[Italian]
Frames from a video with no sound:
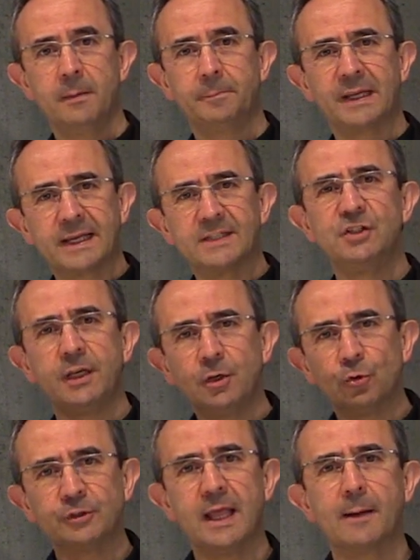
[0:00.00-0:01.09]
perché ci
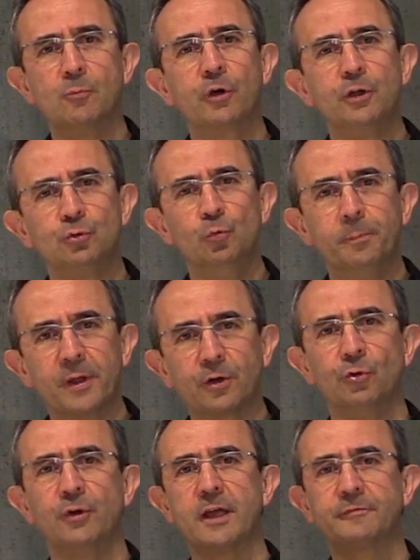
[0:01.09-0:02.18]
ricordiamo che tu per
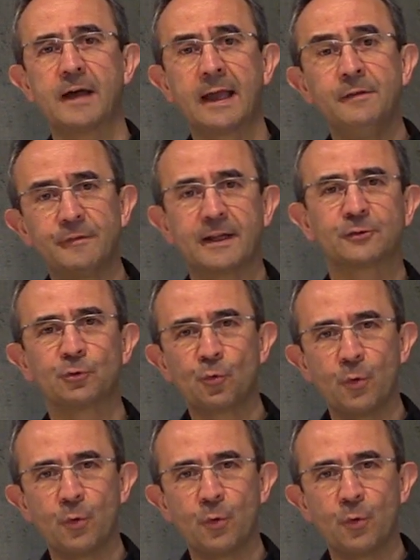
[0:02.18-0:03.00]
noi hai fatto